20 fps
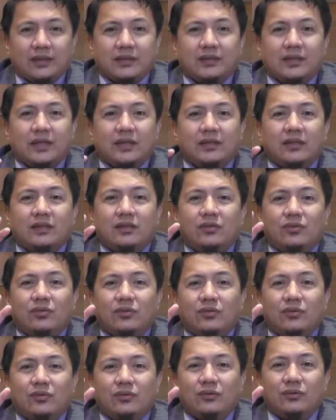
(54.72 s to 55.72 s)

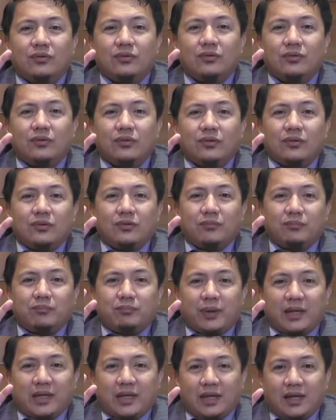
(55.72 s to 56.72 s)
Tatlong
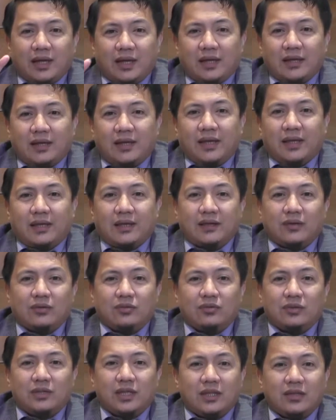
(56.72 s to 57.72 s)
panalangin
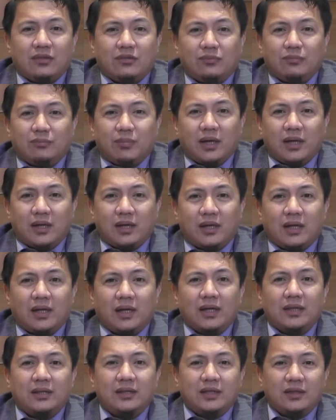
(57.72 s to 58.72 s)
o tatlong
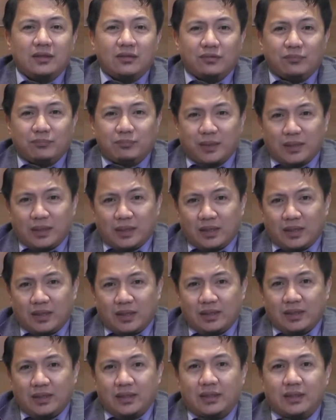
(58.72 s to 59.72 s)
bagay, tatlong
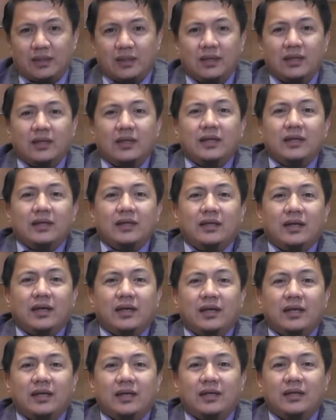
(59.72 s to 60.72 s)
panalangin
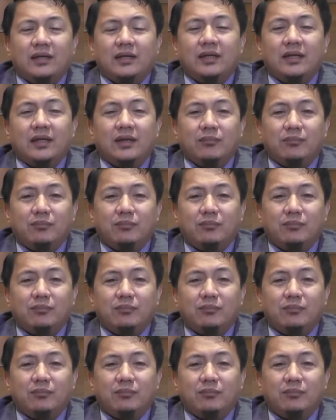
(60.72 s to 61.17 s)
na hindi